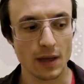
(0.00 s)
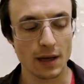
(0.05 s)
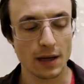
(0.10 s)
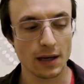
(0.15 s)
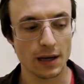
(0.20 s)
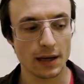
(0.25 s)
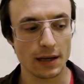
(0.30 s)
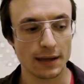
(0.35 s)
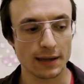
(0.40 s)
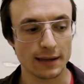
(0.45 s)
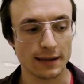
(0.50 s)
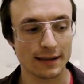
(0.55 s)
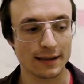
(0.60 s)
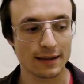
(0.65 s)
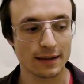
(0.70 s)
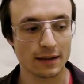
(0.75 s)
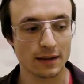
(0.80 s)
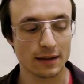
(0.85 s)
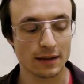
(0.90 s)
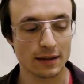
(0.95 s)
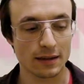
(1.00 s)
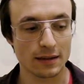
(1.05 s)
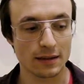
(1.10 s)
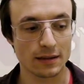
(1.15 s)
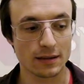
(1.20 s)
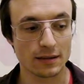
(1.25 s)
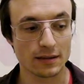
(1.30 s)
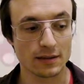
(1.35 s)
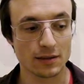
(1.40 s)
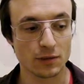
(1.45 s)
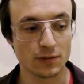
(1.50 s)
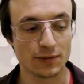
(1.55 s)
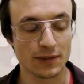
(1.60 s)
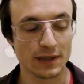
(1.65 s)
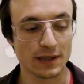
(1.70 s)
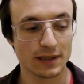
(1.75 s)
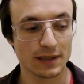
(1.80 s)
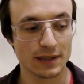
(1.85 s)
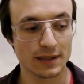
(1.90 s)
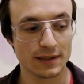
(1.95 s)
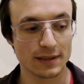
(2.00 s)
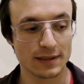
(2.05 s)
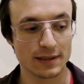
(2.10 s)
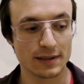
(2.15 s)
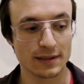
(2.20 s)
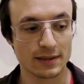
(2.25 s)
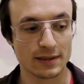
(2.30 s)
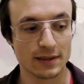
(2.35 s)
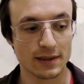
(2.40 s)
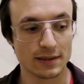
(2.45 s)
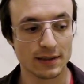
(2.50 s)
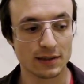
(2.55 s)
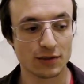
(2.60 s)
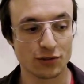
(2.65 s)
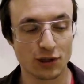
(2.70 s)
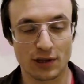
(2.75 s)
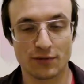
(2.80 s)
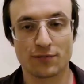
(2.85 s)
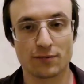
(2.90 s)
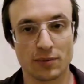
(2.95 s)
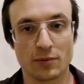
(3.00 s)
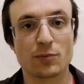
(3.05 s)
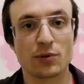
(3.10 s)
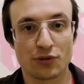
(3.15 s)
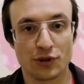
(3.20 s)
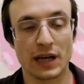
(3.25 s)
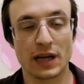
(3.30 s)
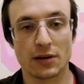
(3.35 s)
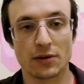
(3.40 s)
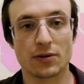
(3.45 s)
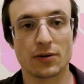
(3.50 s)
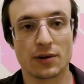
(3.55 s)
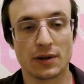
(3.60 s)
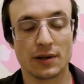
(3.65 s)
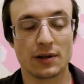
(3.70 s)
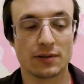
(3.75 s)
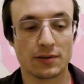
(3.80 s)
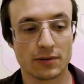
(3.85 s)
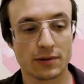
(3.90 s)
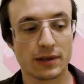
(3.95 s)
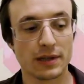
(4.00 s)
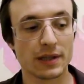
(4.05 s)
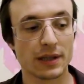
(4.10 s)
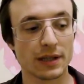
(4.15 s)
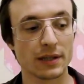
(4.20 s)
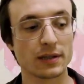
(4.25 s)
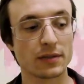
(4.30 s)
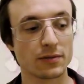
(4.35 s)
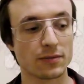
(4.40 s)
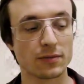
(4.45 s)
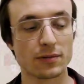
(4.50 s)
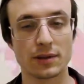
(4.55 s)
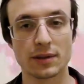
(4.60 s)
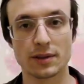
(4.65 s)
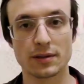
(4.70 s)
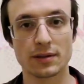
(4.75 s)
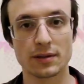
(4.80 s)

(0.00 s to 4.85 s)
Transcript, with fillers: Äh, insofern ist dieses Schaffen von Beschränkungen natürlich irgendwo die,